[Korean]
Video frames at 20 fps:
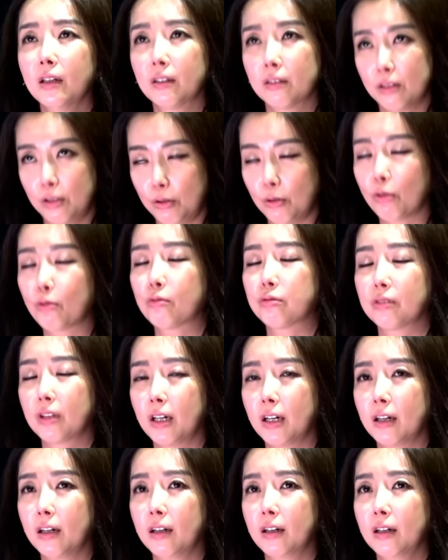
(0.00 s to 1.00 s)

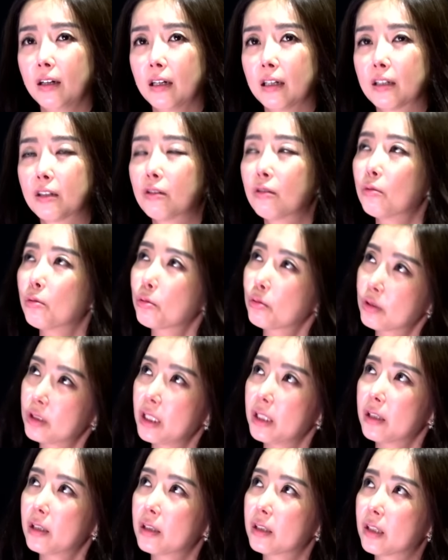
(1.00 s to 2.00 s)
그렇구나. 그러고
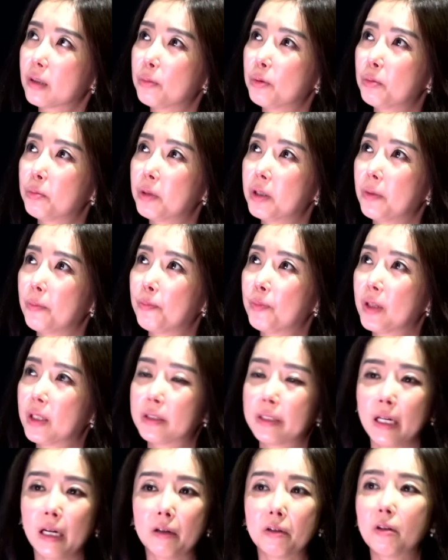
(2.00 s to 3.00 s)
생각해 보면
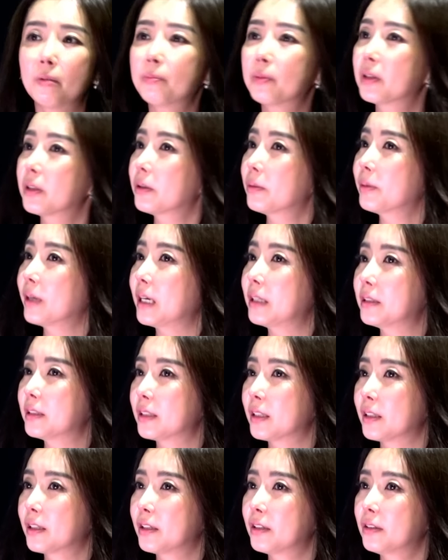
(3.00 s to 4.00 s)
창업 기업이
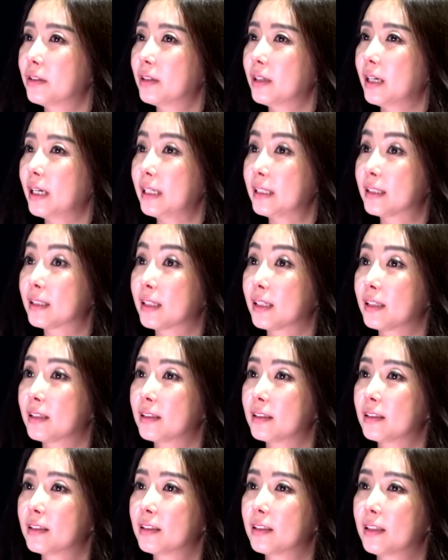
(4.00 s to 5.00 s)
아니잖아요.
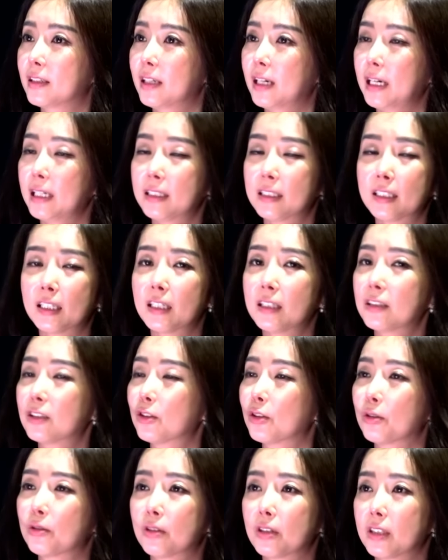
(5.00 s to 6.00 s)
SK는 음. SK는 음.
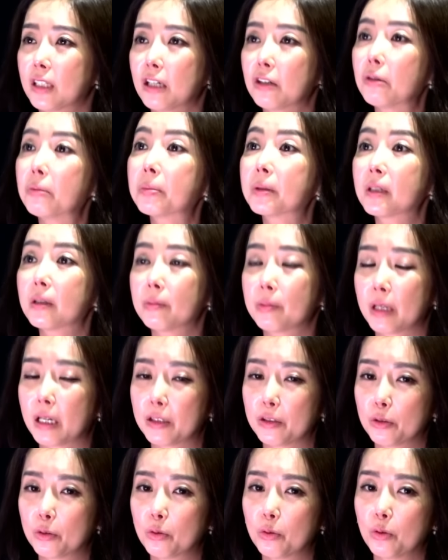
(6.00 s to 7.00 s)
절대 창업 기업이
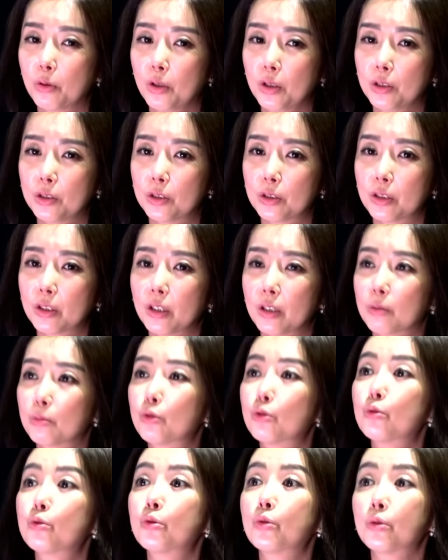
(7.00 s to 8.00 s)
아니고 쉽게 얘기
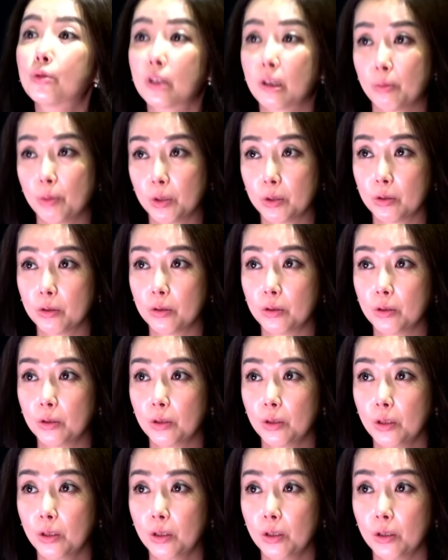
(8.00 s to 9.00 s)
스스로 따먹는
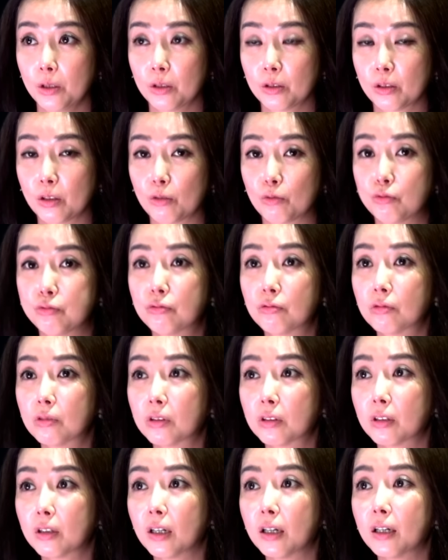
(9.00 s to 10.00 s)
예. 그러니까 국
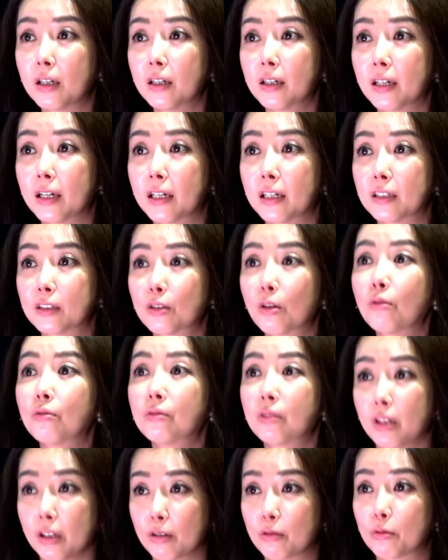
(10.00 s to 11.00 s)
국가의
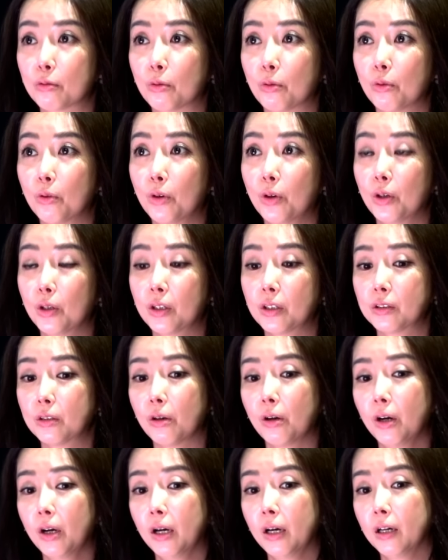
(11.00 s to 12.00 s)
선택으로. 음.
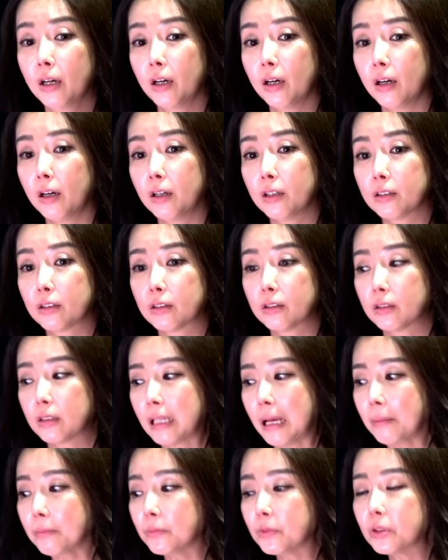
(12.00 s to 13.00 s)
그래서 어,
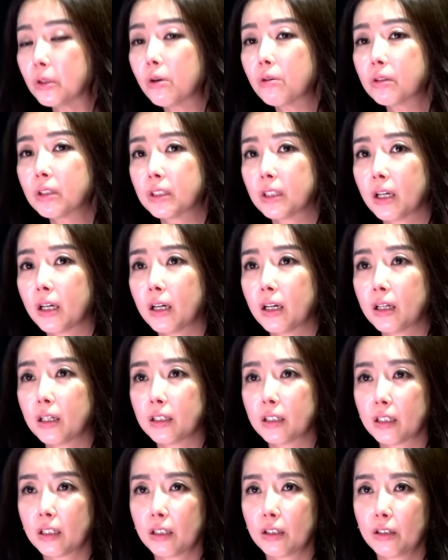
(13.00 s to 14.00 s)

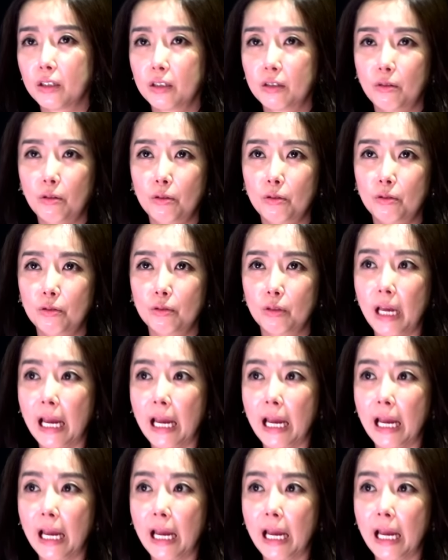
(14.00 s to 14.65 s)
삼성이나 이런